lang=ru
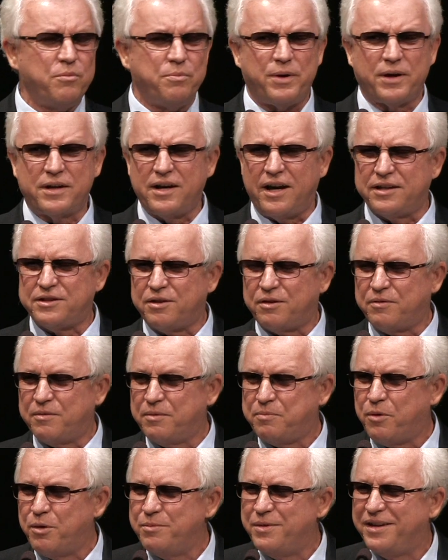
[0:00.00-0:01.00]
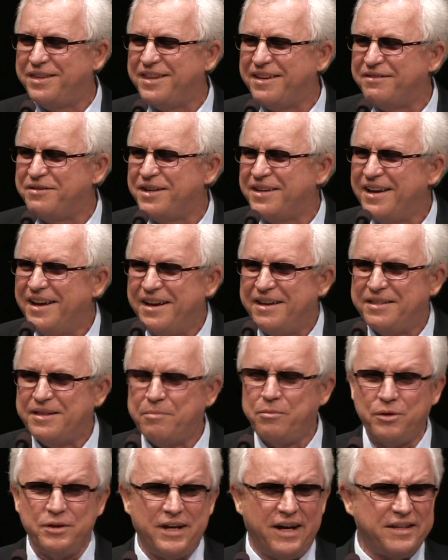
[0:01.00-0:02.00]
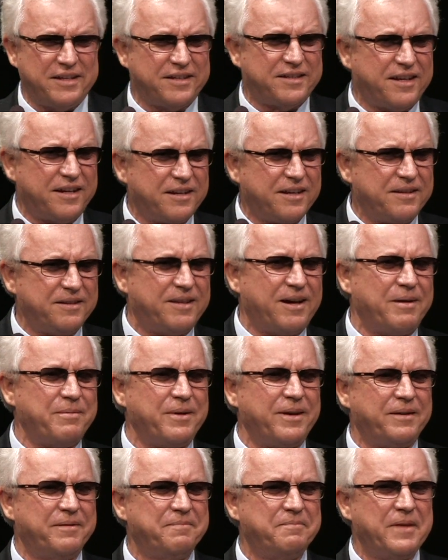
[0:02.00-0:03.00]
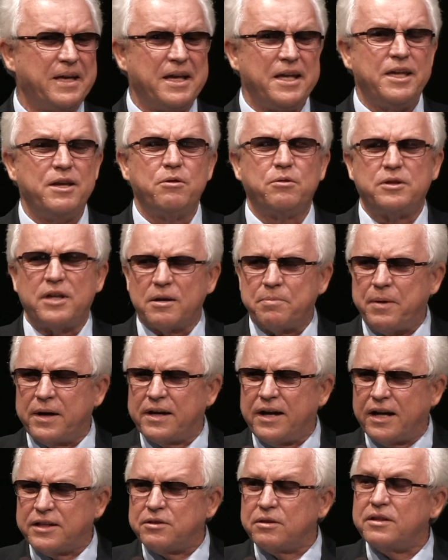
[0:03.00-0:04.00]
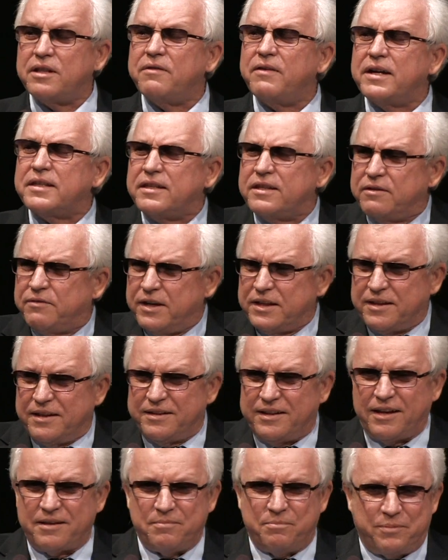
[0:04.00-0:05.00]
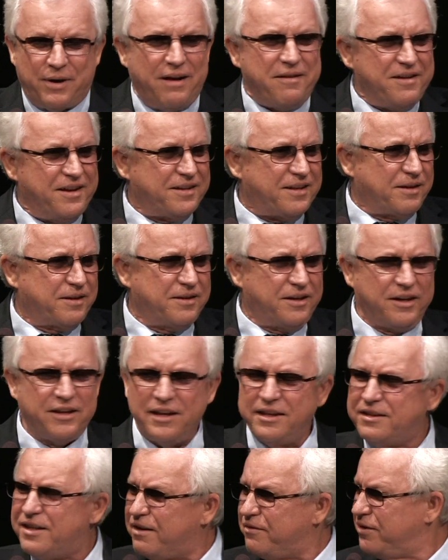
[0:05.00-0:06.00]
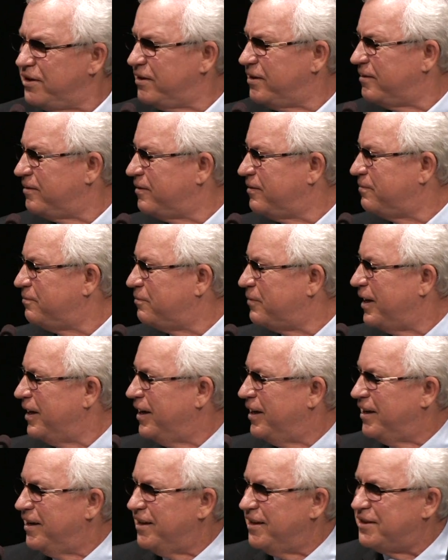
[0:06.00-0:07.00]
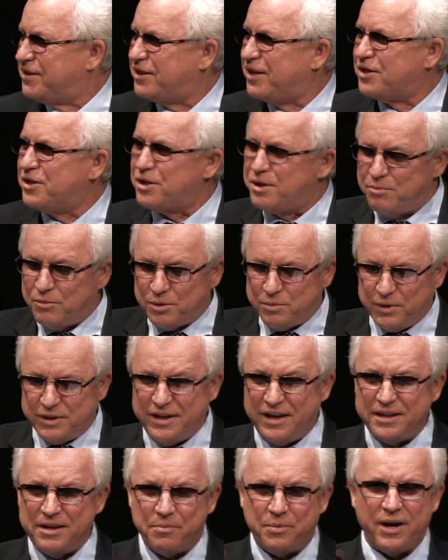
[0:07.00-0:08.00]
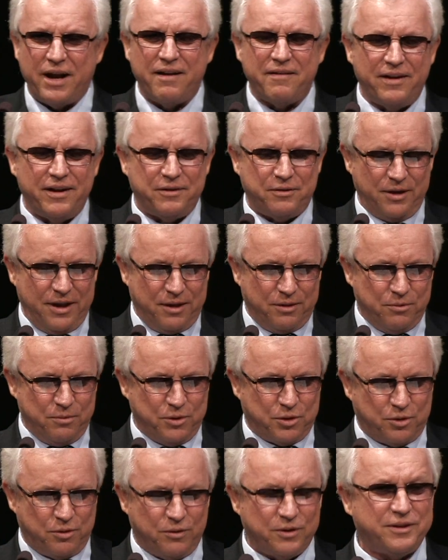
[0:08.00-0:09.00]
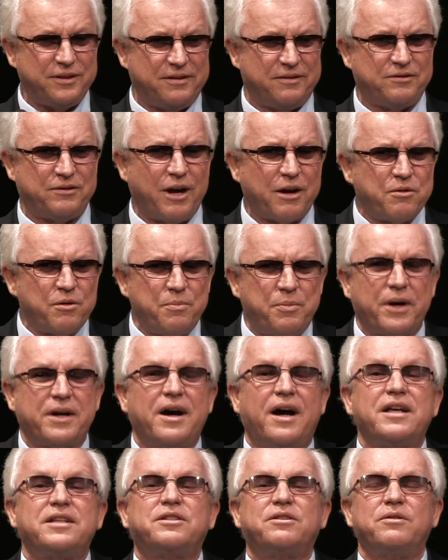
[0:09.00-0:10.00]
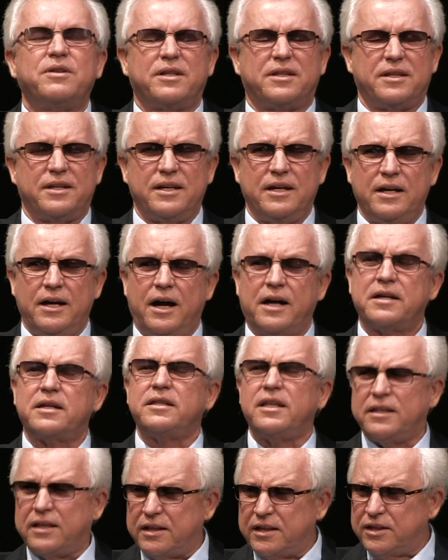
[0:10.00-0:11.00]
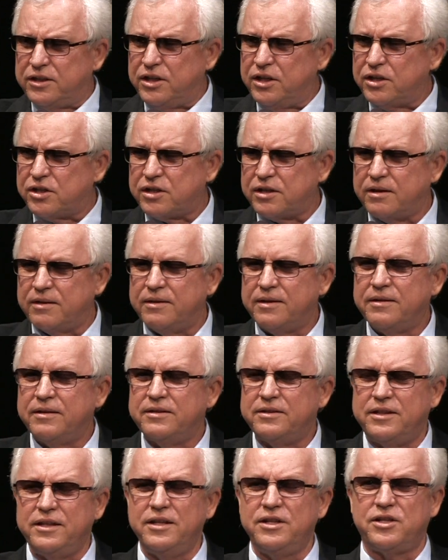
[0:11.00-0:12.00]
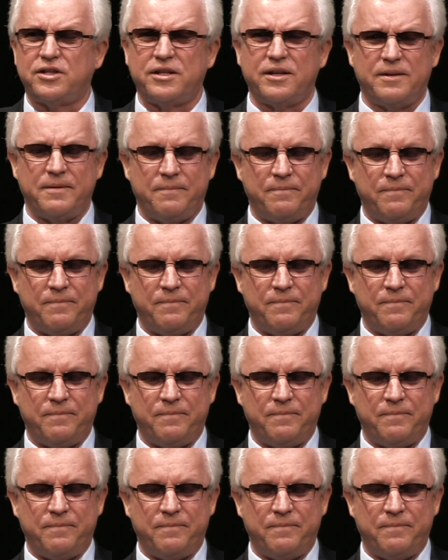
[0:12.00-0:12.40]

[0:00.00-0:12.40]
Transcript: показывает, вы помните, вы наблюдаете за регентами, и он так показывает, давайте, давайте, так правильно так, регента, вы э, скажите, может быть, я неправильно, но я думаю, что вот так он показывает. А когда надо тише, тише.